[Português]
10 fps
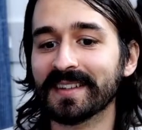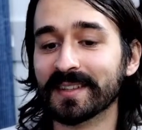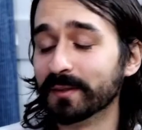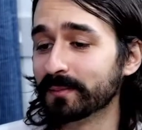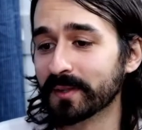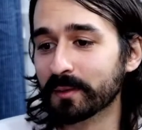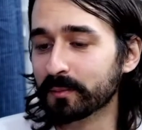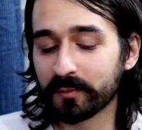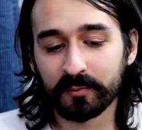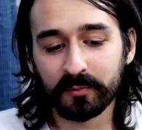então eu
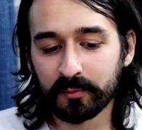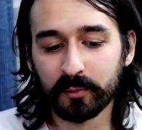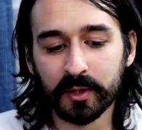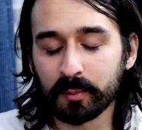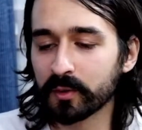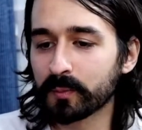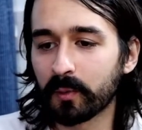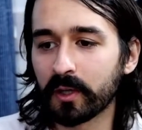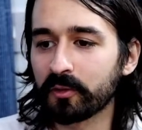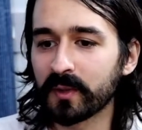fui pro esporte,